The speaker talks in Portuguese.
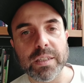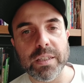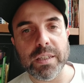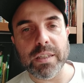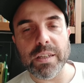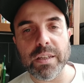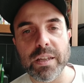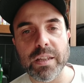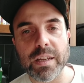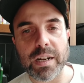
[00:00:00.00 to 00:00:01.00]

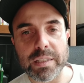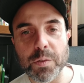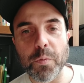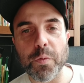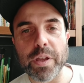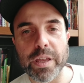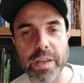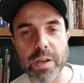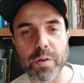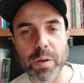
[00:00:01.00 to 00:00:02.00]
E aliás tem um
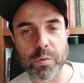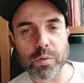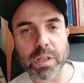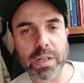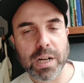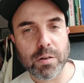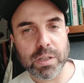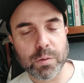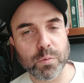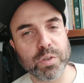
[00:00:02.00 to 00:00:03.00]
ferreiro aí muito legal,
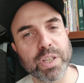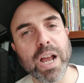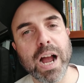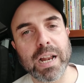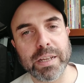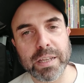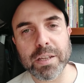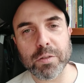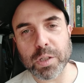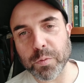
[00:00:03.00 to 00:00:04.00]
né? Um
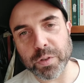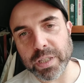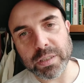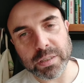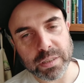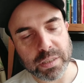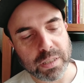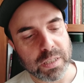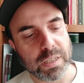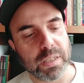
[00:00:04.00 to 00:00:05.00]
serralheiro talvez,
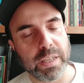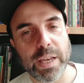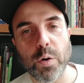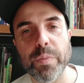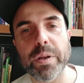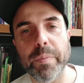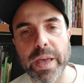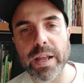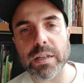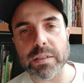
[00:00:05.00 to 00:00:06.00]
que é o
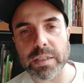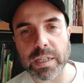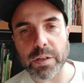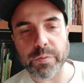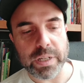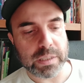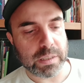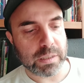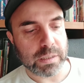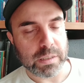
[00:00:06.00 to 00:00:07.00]
Berbela, né? Que ele
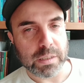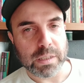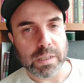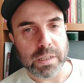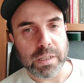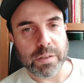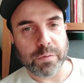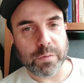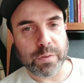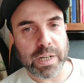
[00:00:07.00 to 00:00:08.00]
faz
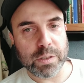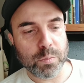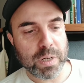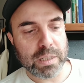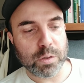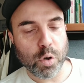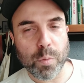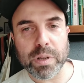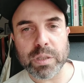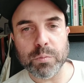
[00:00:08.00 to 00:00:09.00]
faz umas
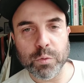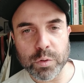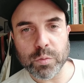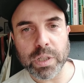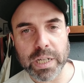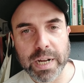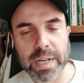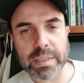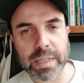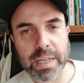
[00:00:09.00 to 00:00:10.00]
obras muito
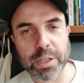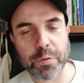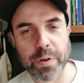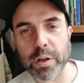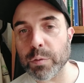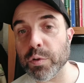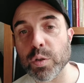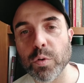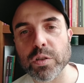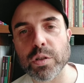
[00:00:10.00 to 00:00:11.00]
legais aí de ferro. Depois
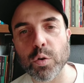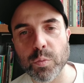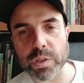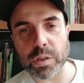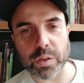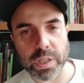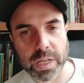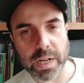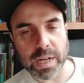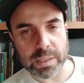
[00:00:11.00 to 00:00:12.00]
eu mostro algumas que eu tenho
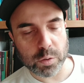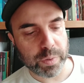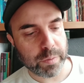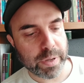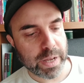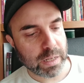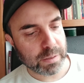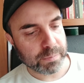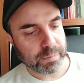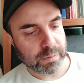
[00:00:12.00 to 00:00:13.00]
aqui em casa do
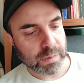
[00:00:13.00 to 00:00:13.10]
Berbela.